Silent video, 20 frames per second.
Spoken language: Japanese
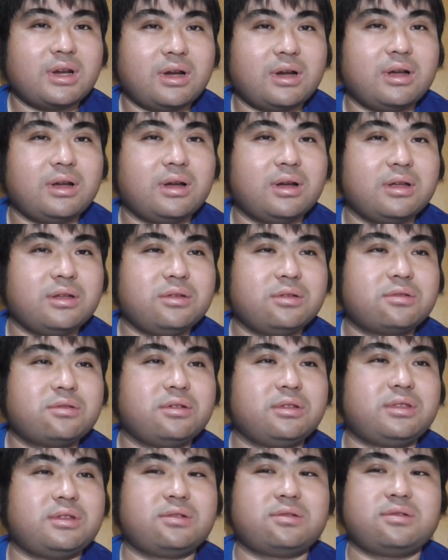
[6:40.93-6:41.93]
ああよ
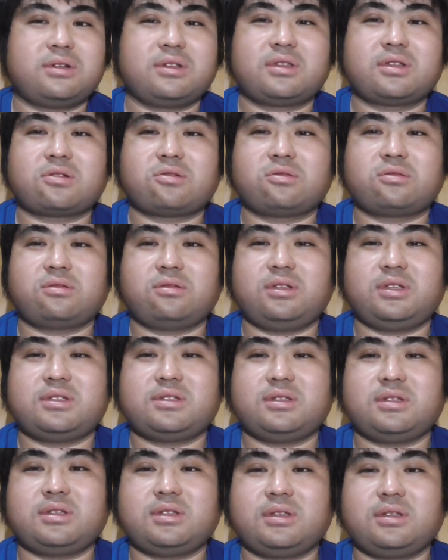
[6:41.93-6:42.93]
く言ってくれたことに
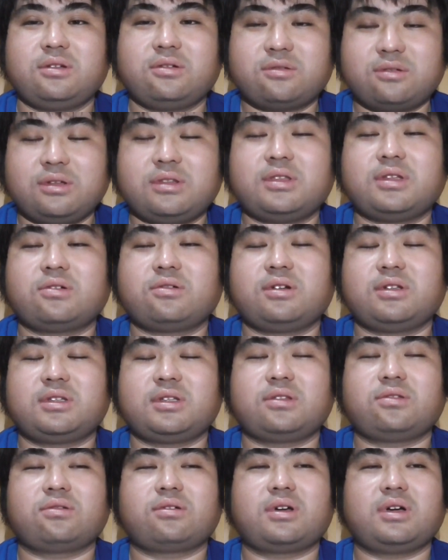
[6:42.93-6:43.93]
ついてよく言ってくれ
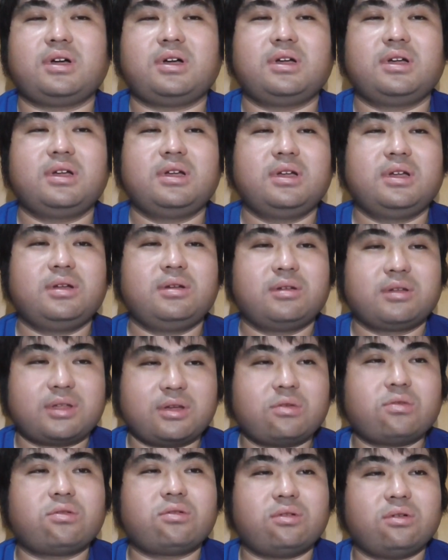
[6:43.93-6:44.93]
たとか
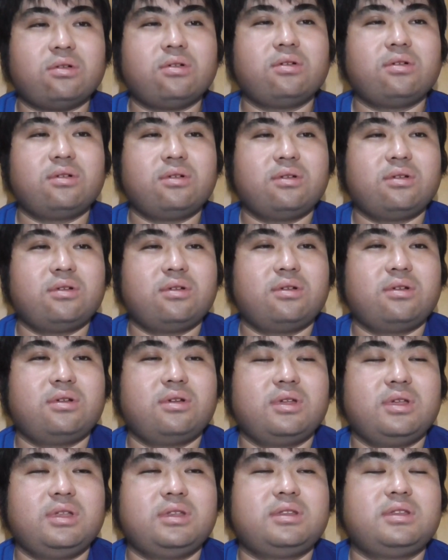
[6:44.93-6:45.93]
結構
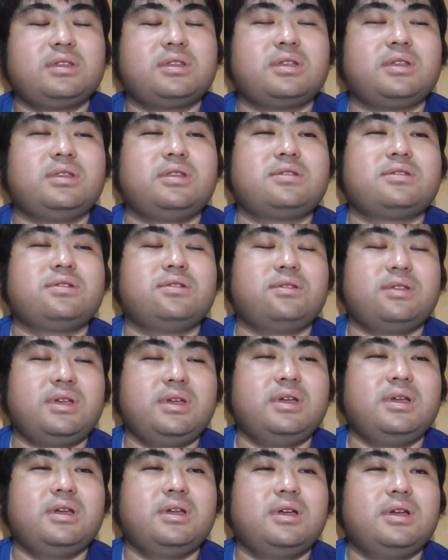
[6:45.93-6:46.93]
言ってたんですよ
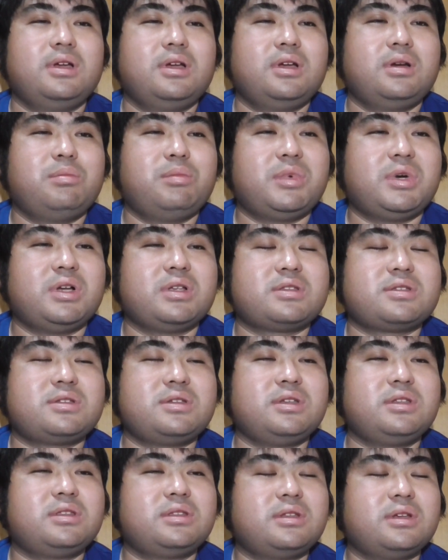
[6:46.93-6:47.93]
ねまあ
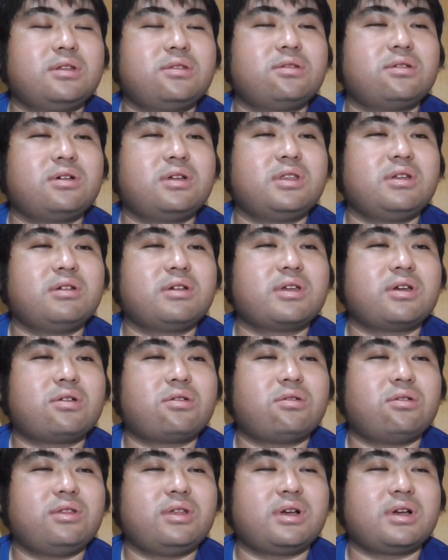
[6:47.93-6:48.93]
ツイッターとかでは
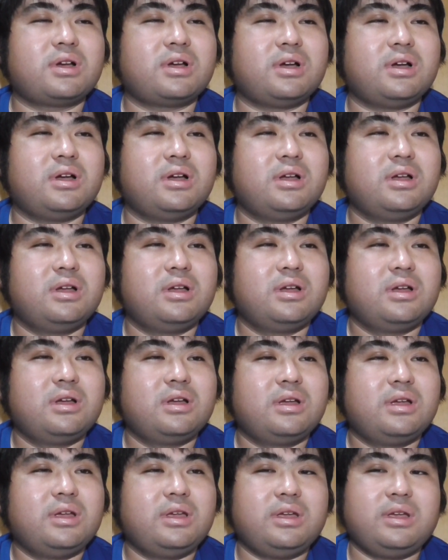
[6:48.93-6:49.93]
結構なんか
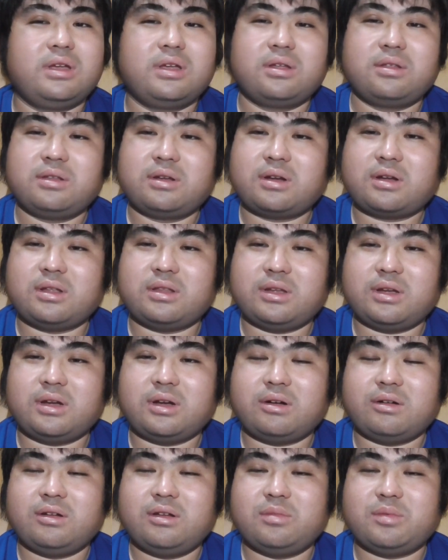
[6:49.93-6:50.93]
えー、なんかね
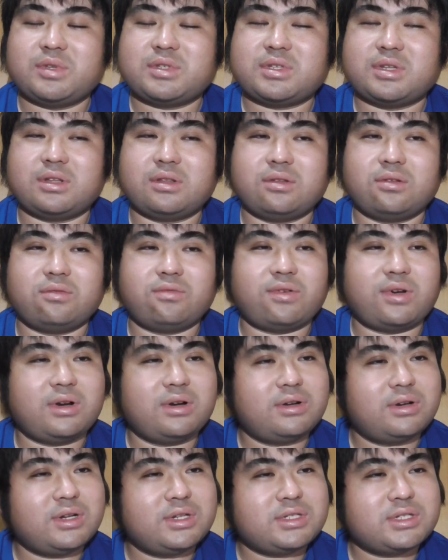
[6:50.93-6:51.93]
青山さんの
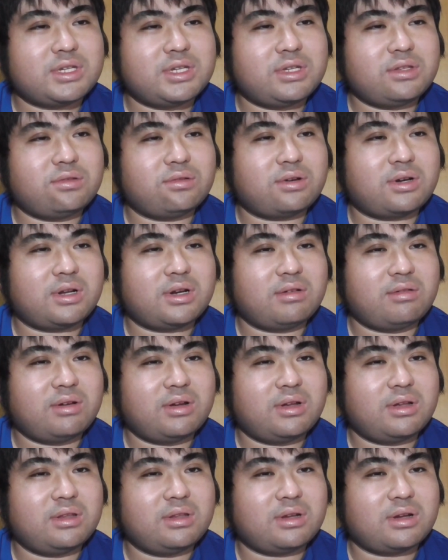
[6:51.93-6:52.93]
ファンらしき人から
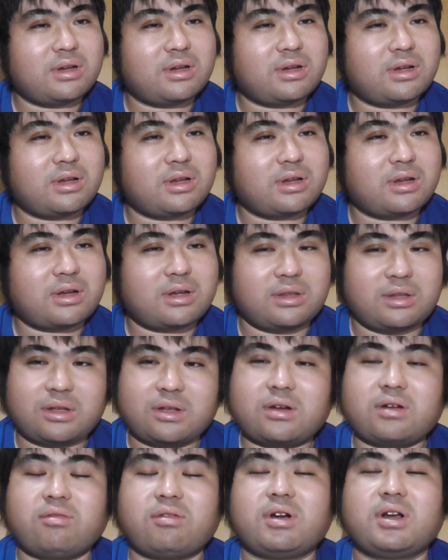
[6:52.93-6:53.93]
はなんか
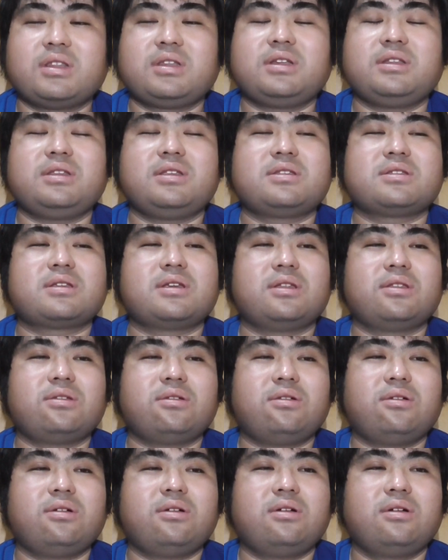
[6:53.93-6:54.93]
なんか分からないんですけ
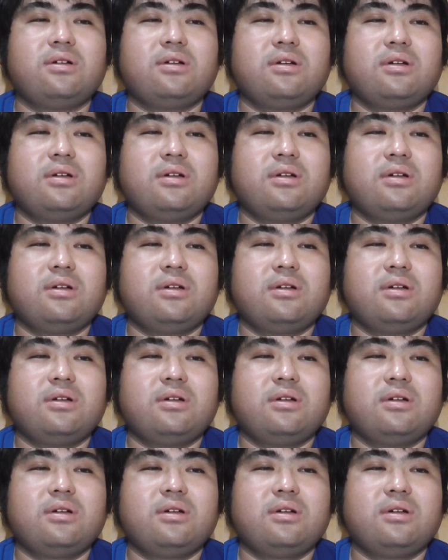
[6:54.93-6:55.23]
ど